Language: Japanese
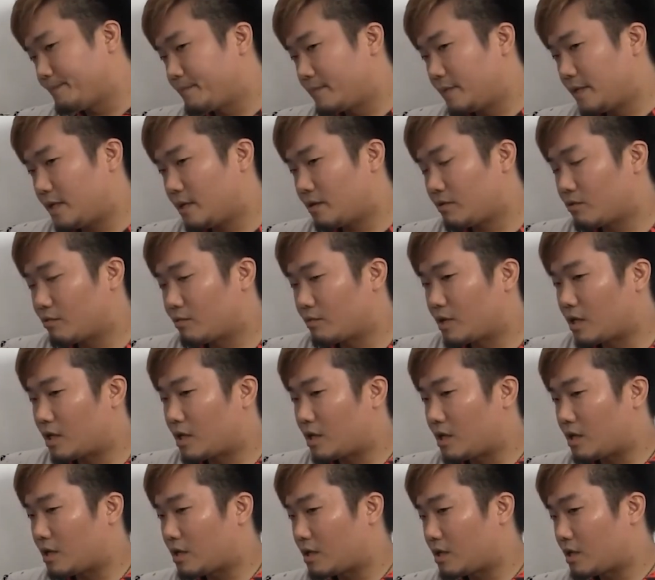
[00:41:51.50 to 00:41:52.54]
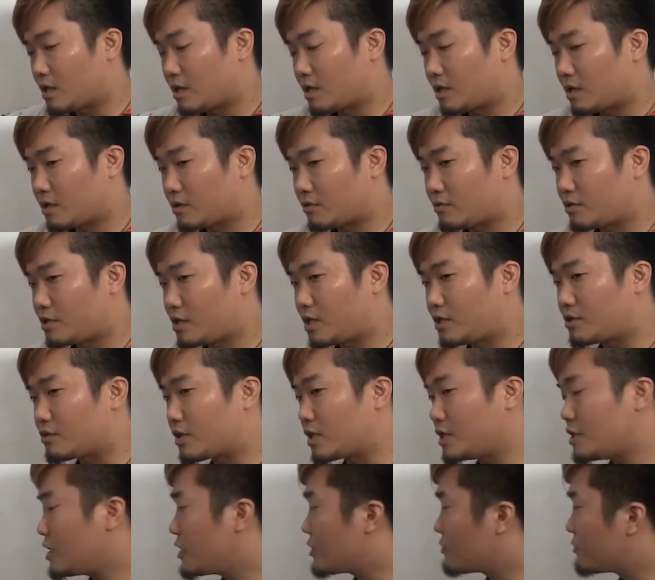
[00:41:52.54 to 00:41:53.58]
で子供があその2018
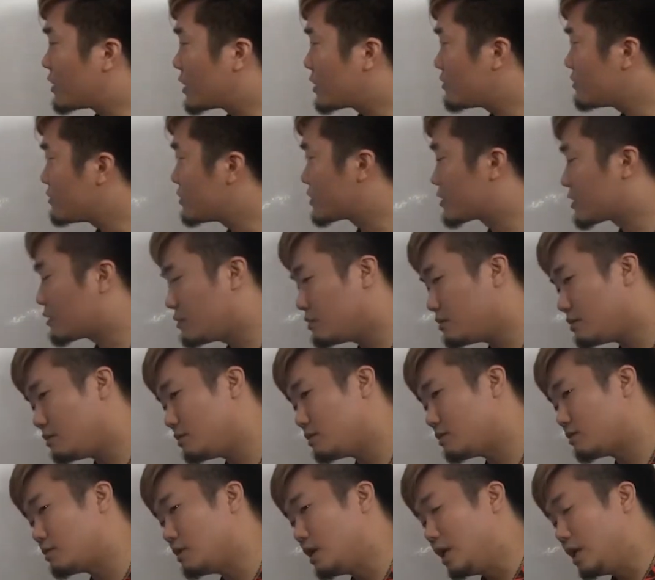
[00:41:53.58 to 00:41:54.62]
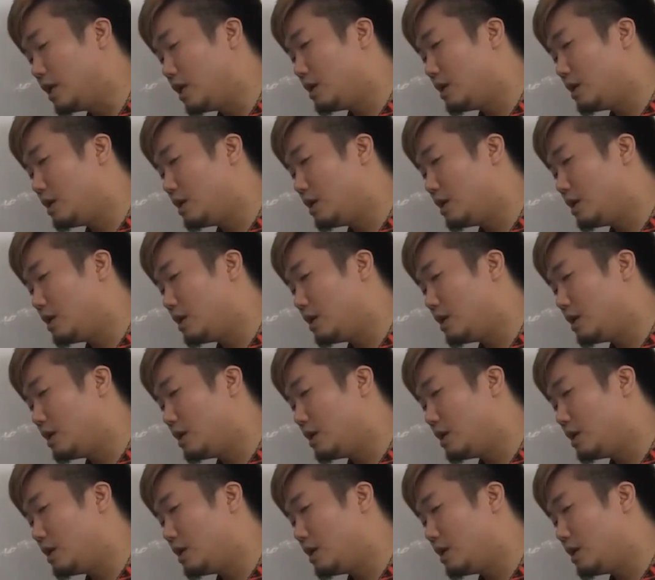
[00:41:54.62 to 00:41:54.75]
年に生まれるんですけど